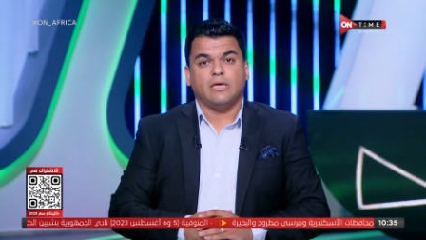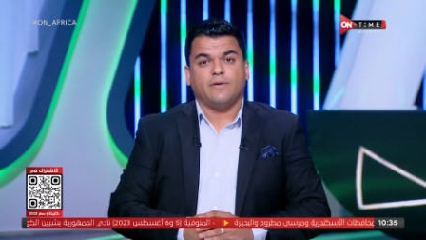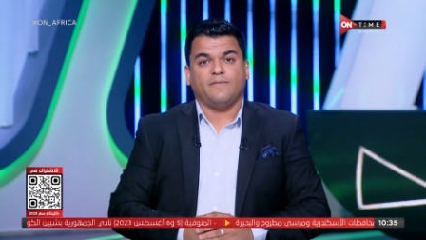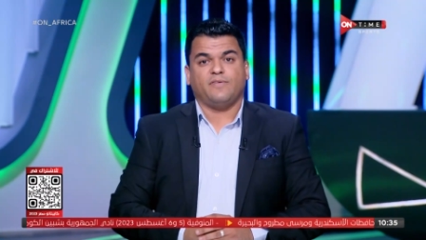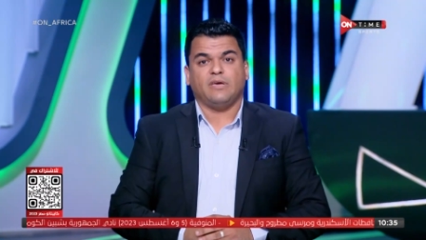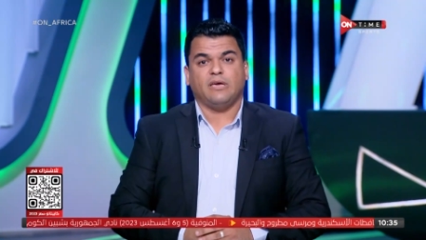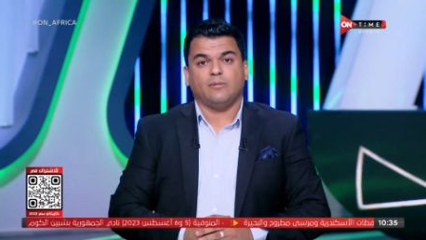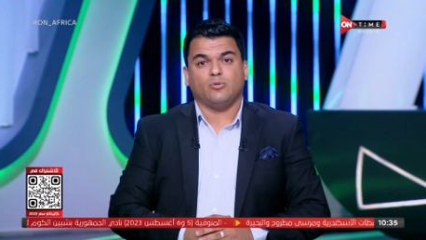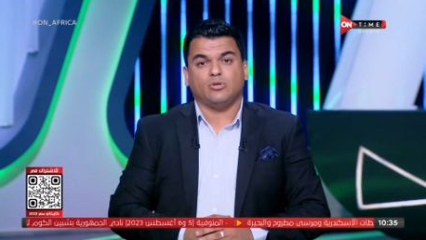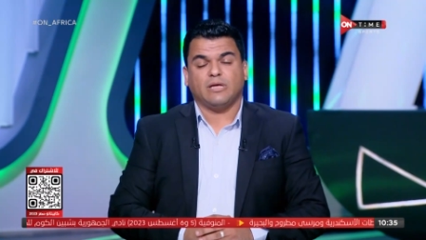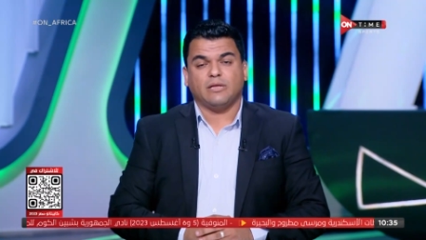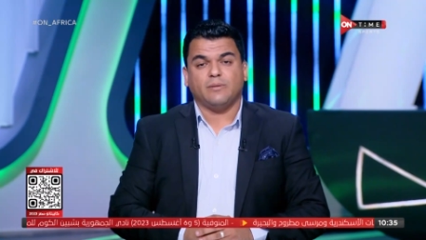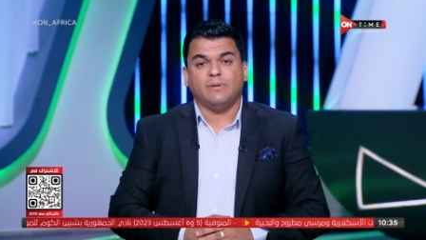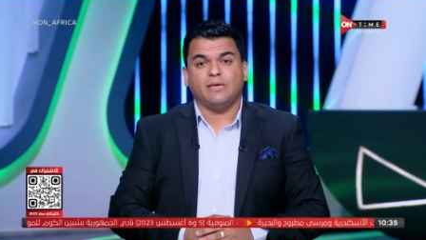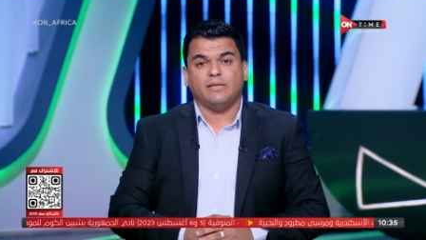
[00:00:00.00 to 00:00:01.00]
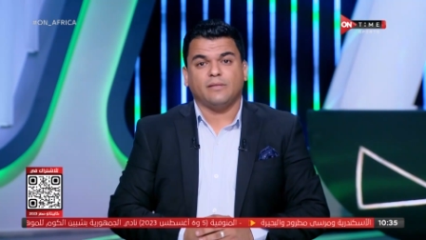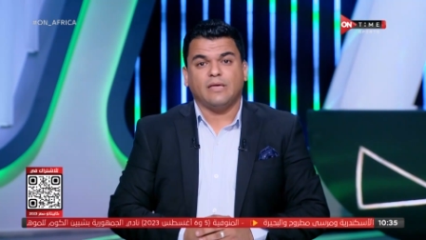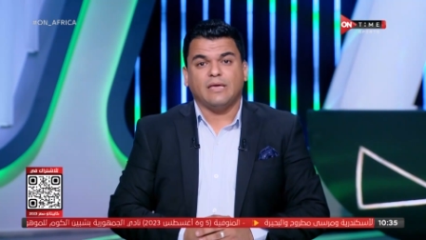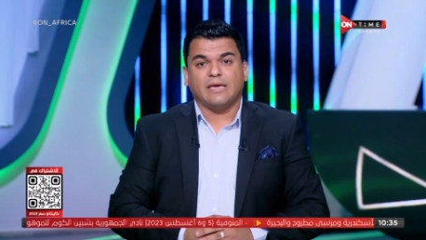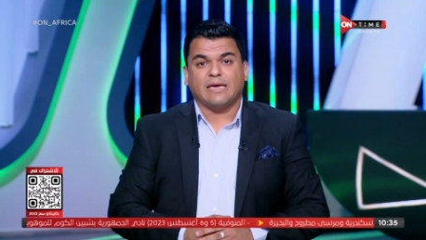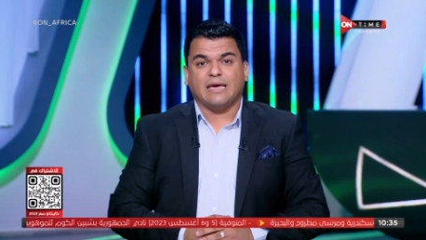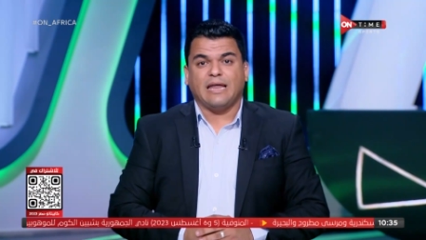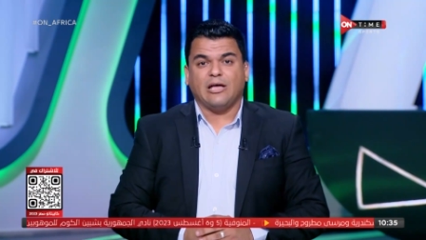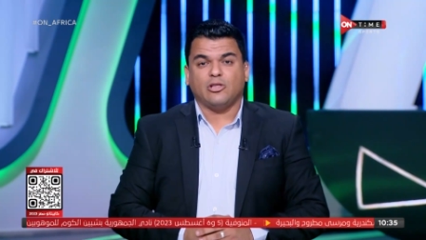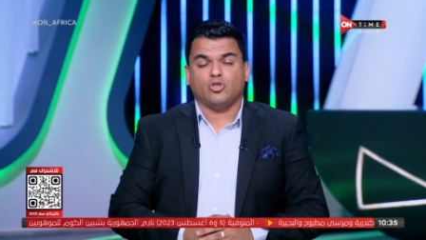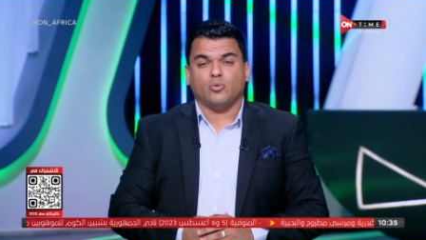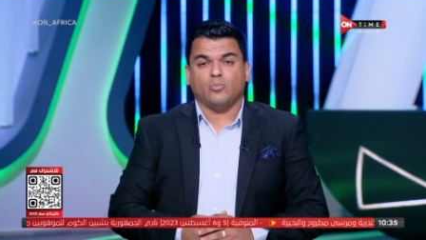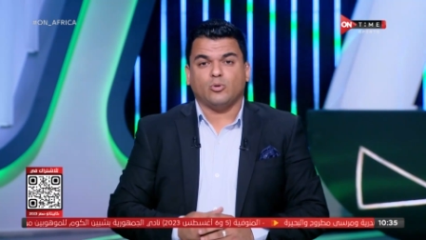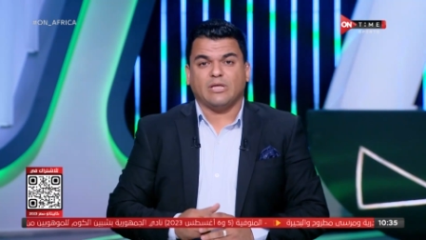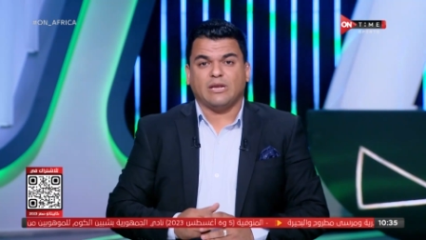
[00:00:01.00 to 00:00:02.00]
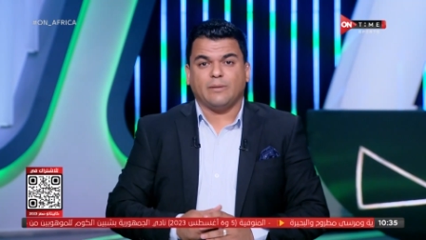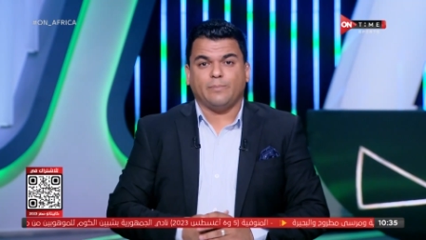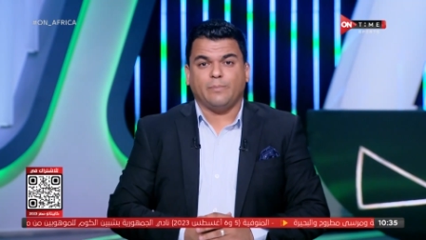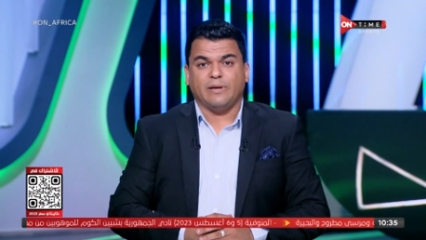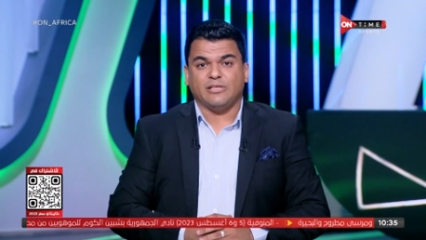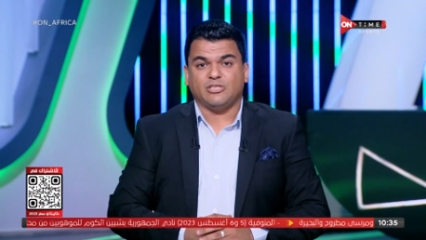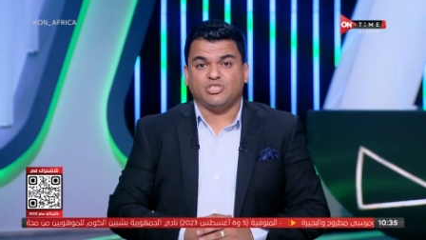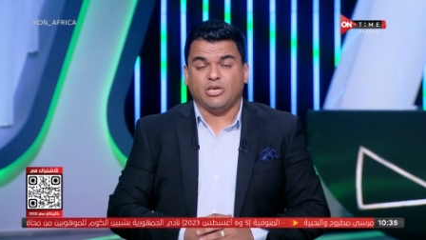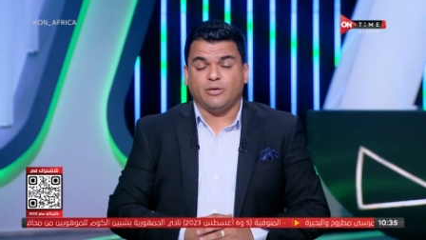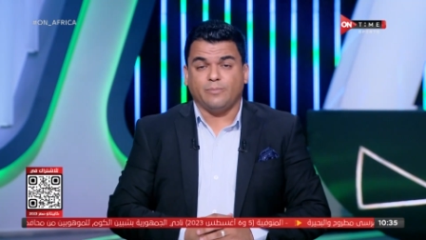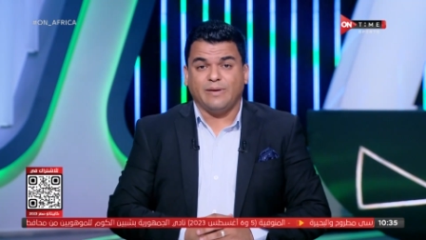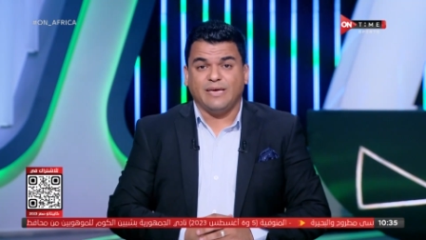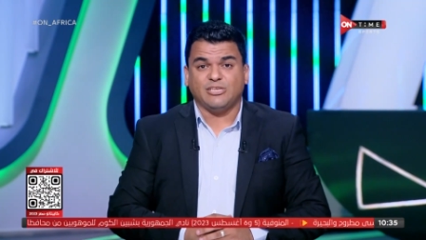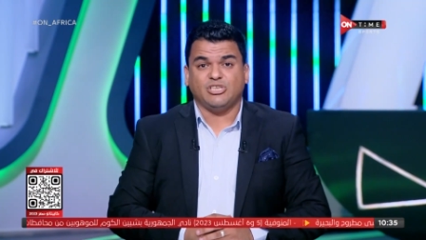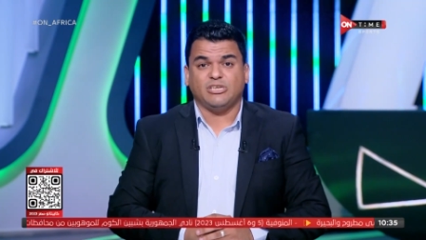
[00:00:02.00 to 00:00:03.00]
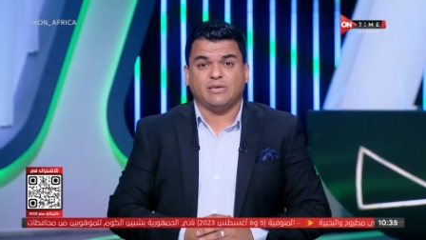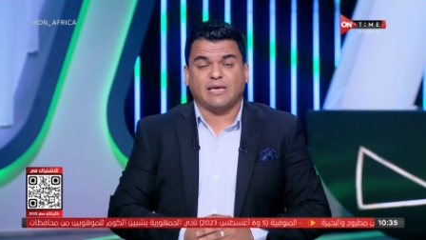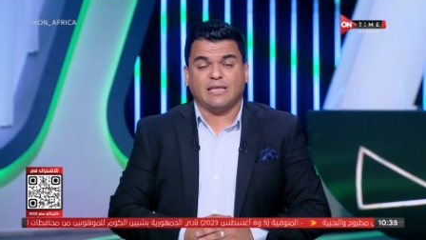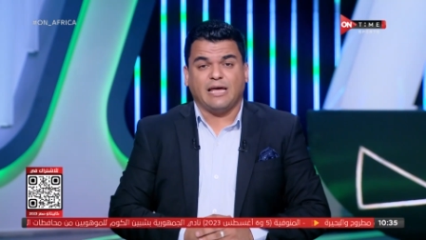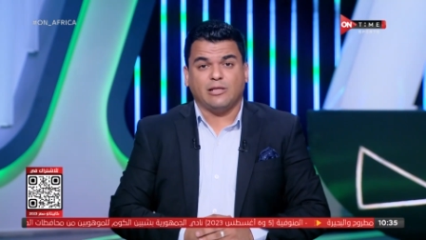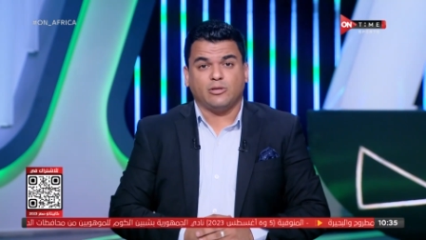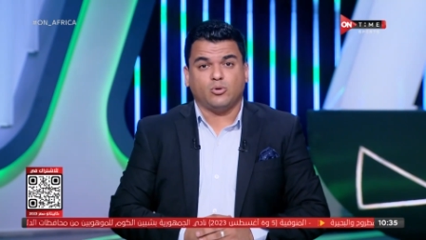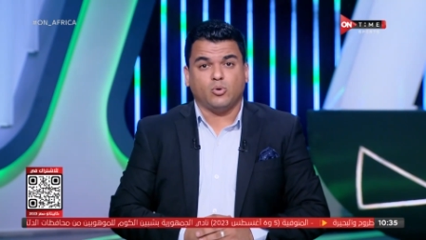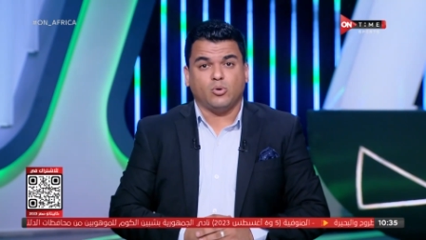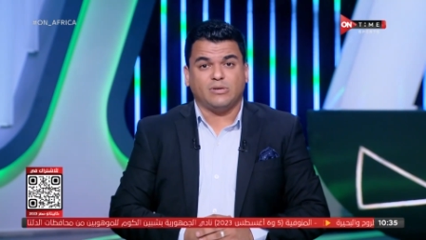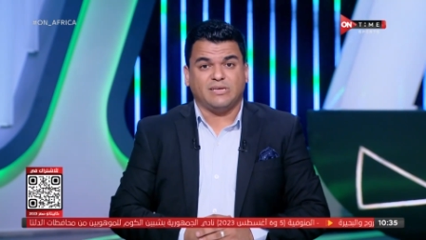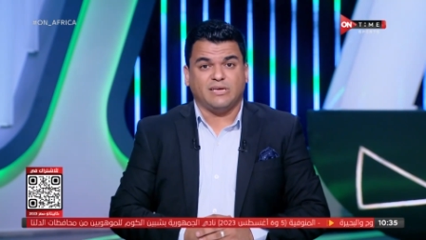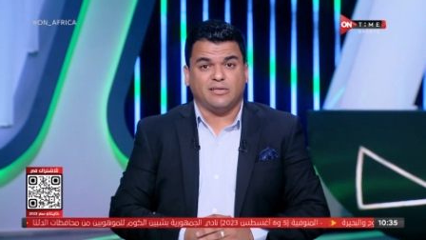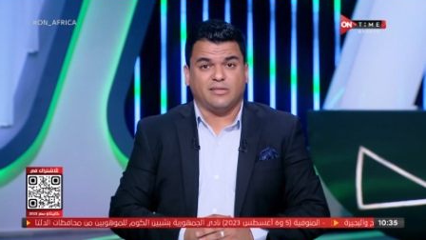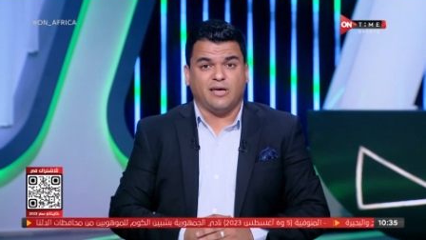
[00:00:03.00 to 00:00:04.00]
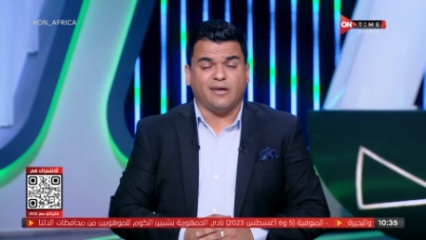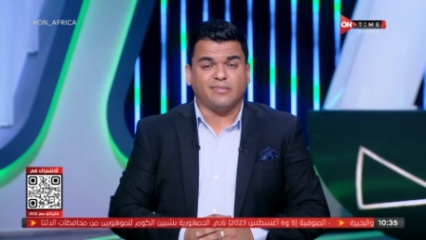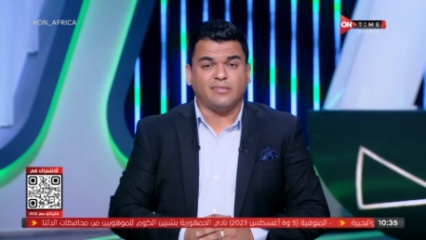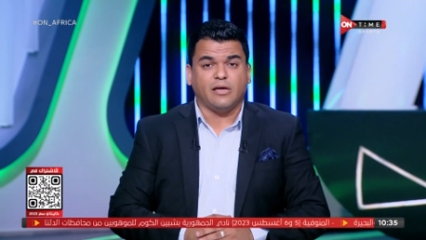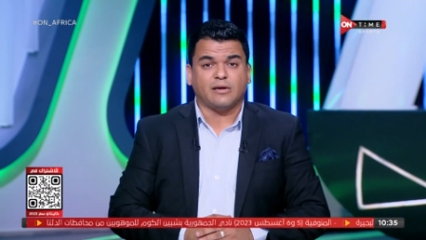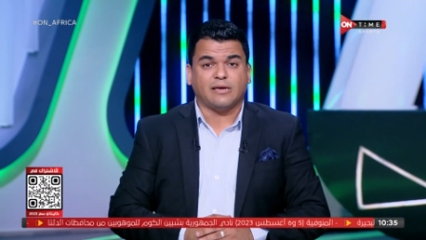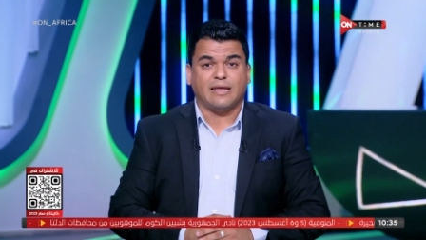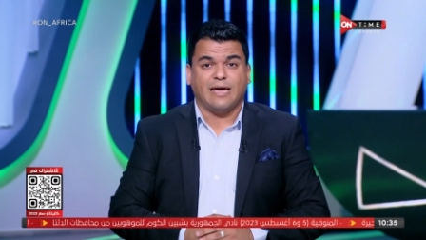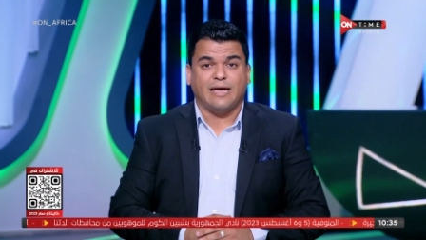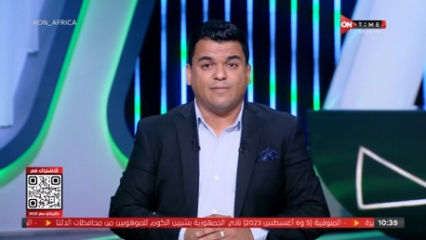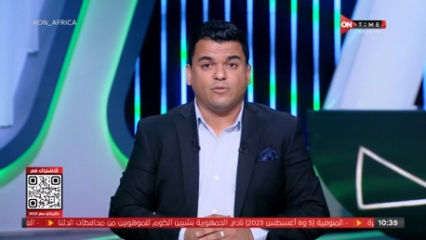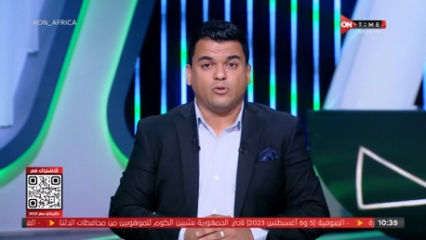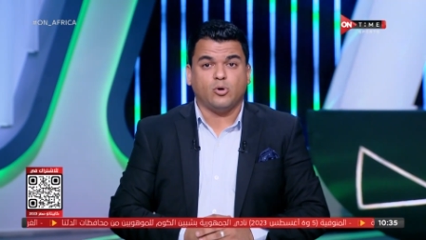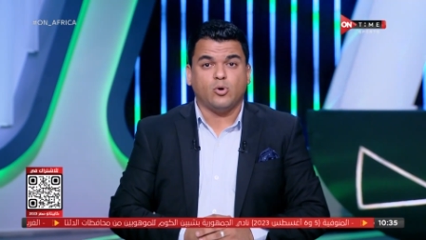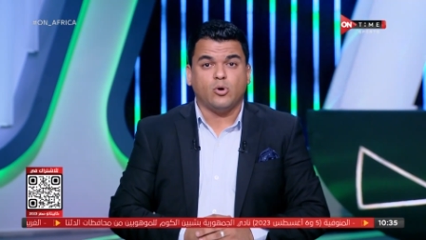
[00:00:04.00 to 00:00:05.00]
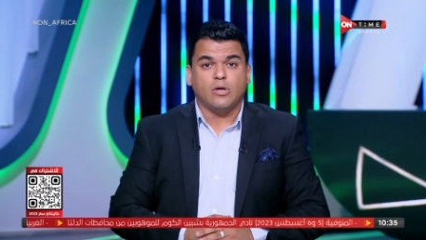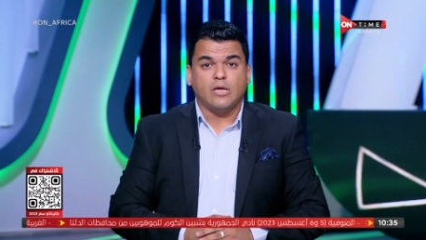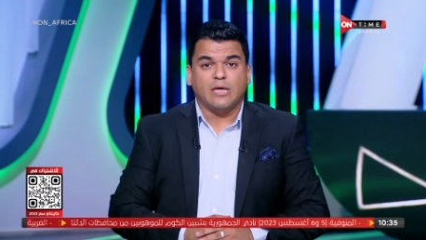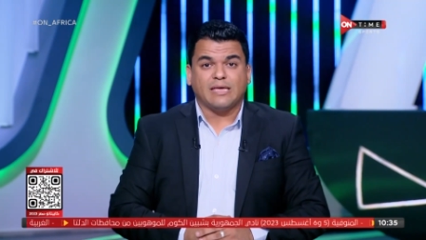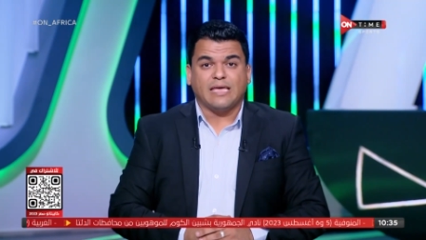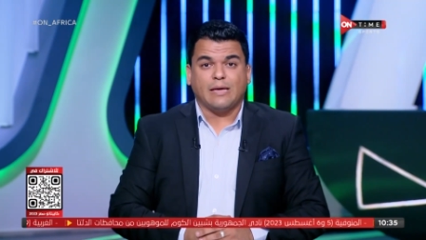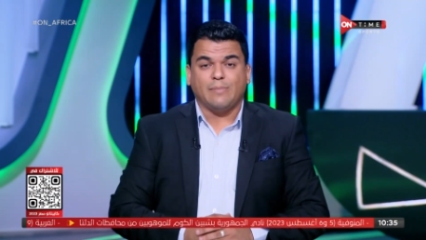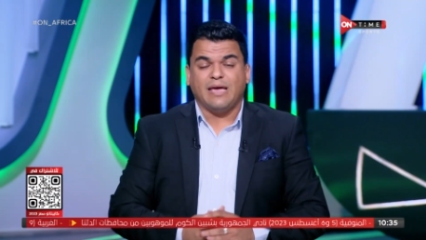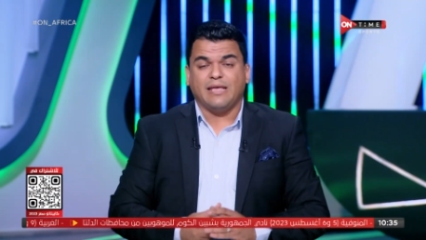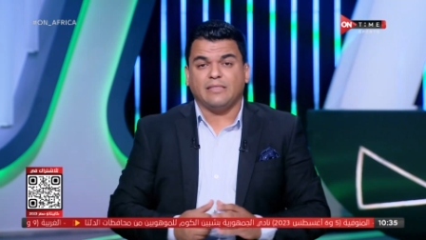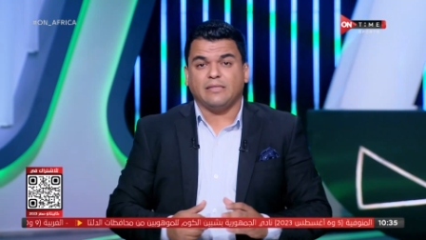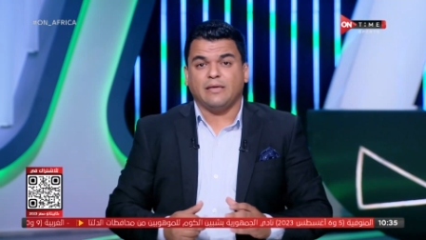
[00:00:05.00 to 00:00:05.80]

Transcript: في المدربين مدربين كان عنده مدرب تشيمباشي كان عنده نيناردا كان عنده كمان